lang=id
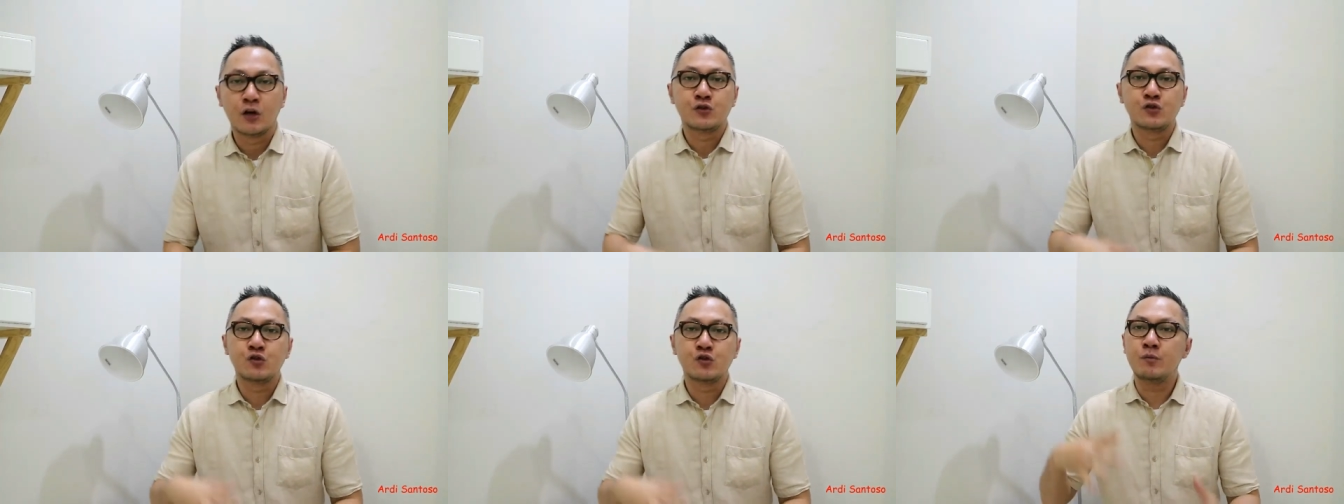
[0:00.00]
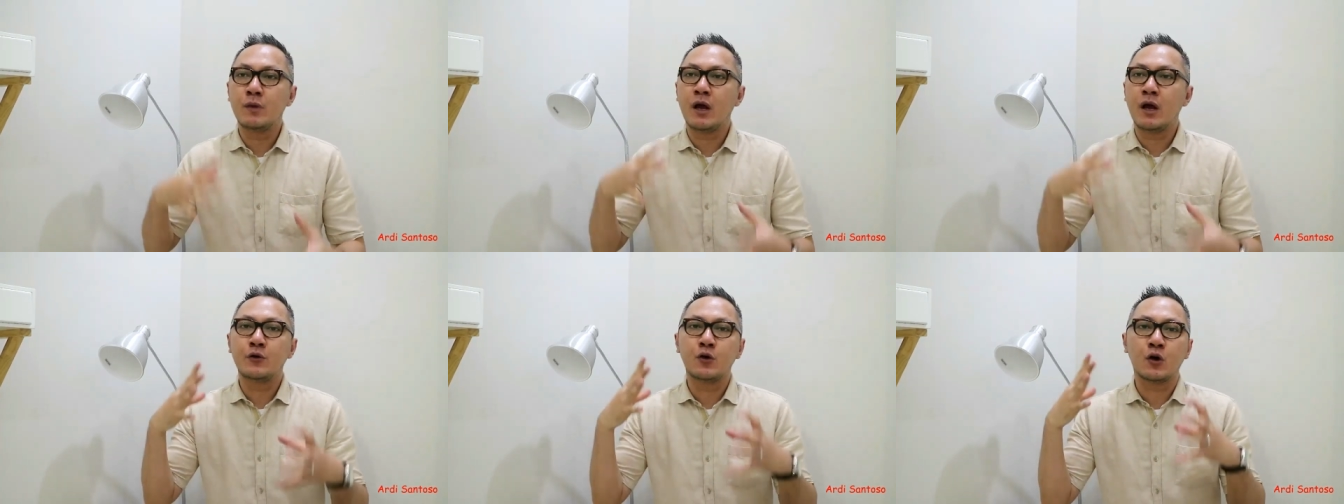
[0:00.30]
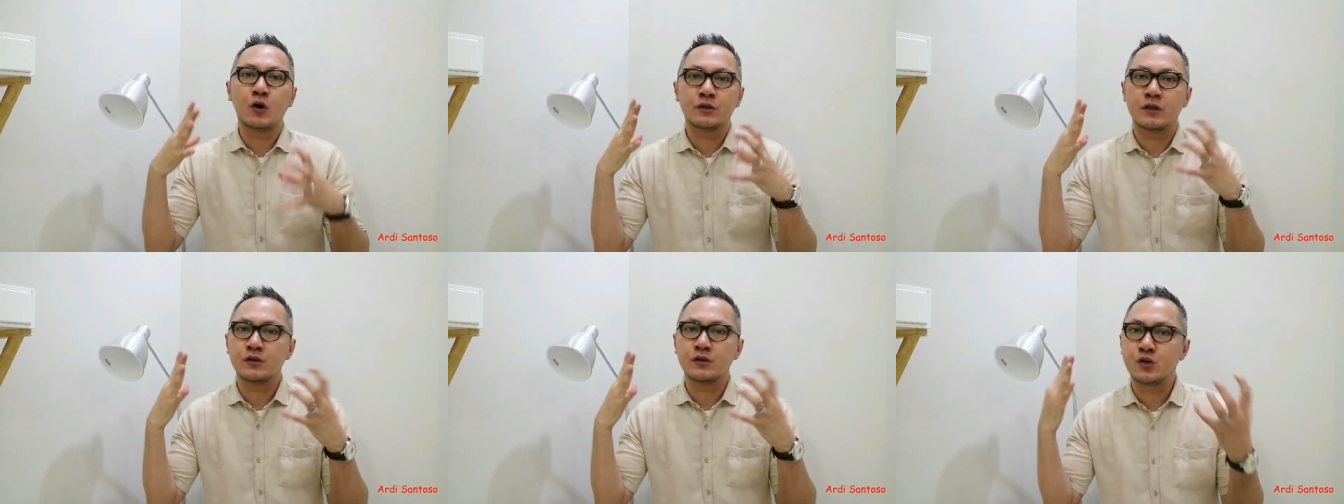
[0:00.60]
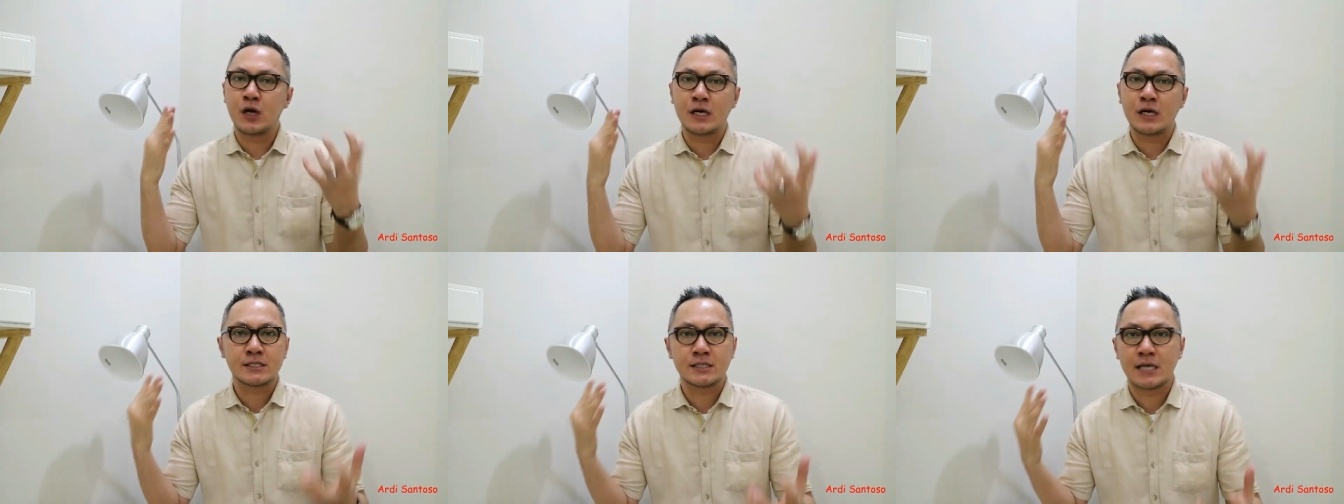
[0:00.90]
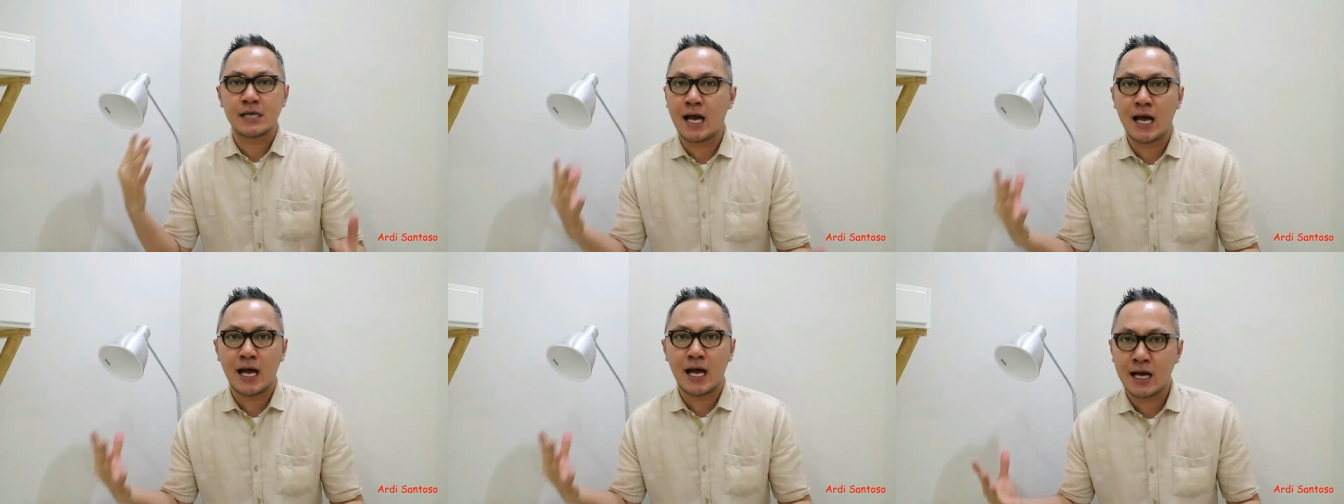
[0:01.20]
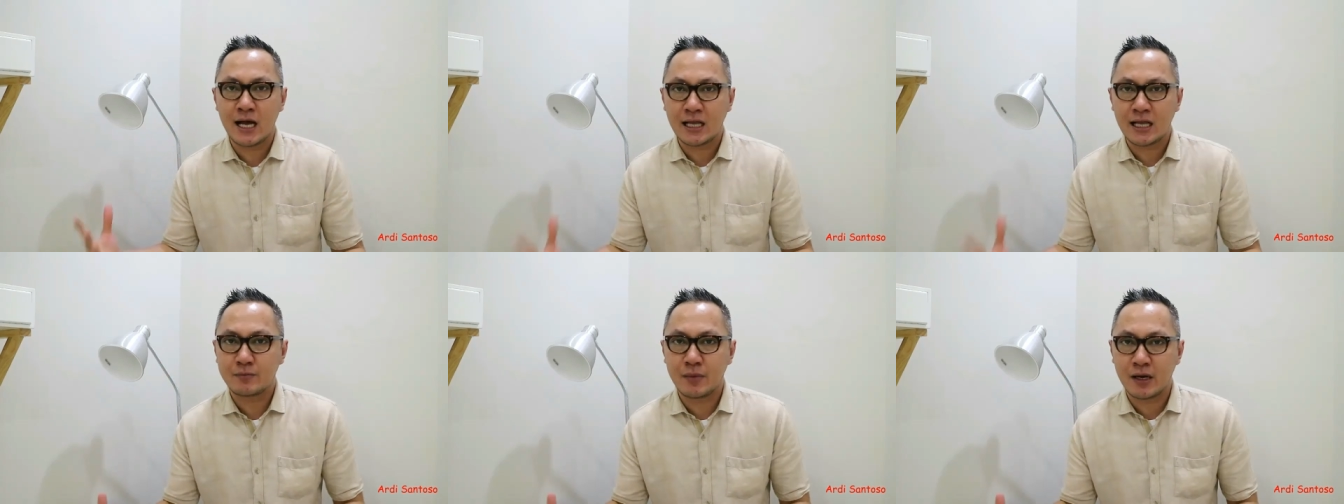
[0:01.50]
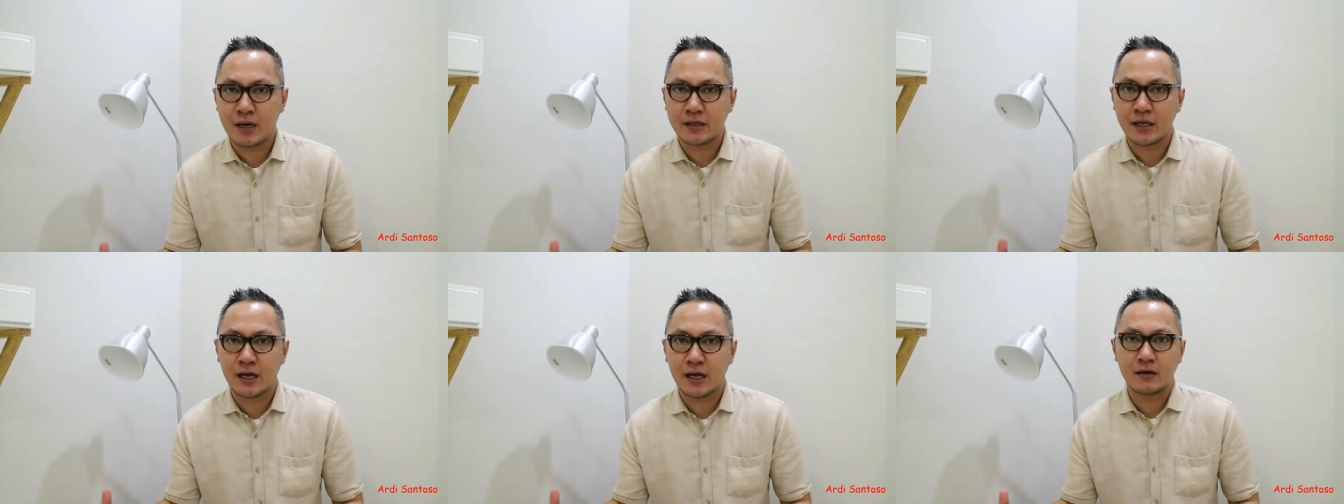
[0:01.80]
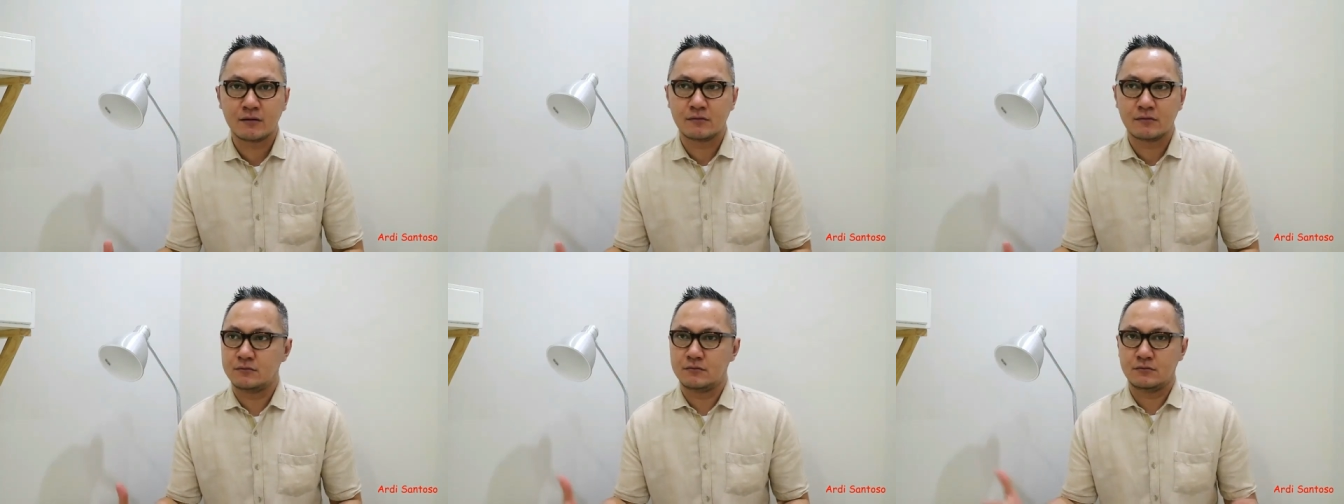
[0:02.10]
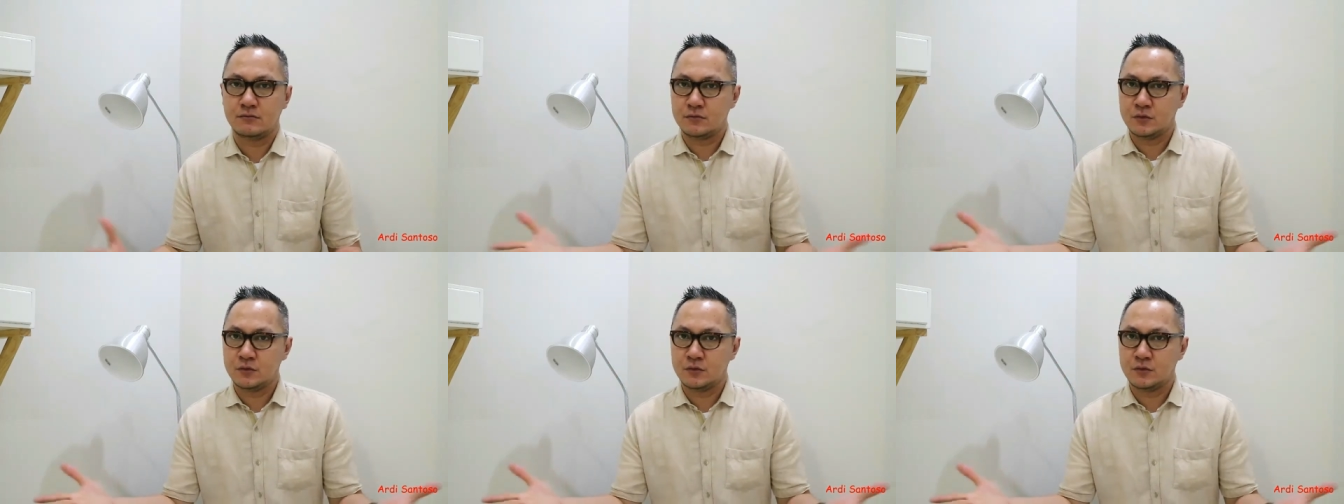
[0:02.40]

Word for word: Jumlah dokter juga sangat banyak